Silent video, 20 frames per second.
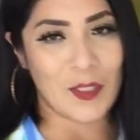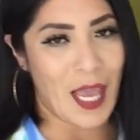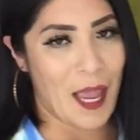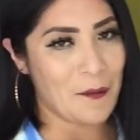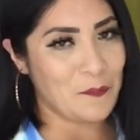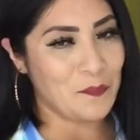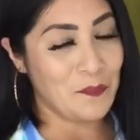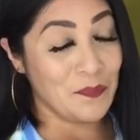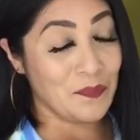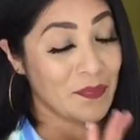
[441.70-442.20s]
o
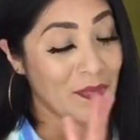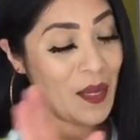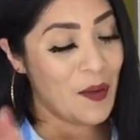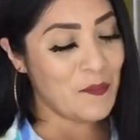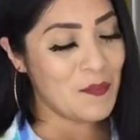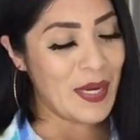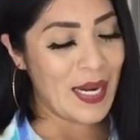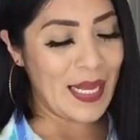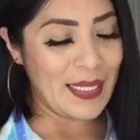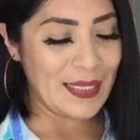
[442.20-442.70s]
sea,
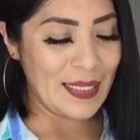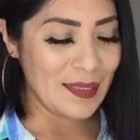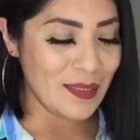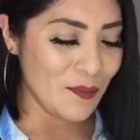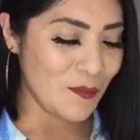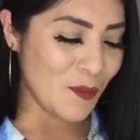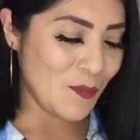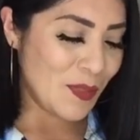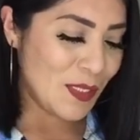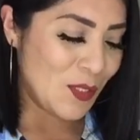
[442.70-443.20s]

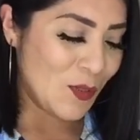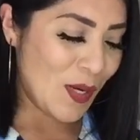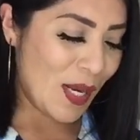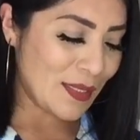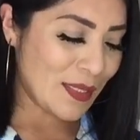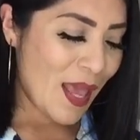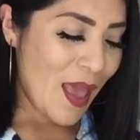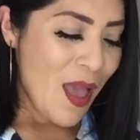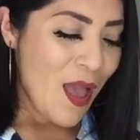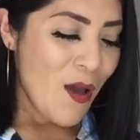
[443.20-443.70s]
Baratísimo, mis
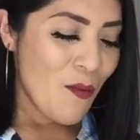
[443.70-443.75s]
chulas.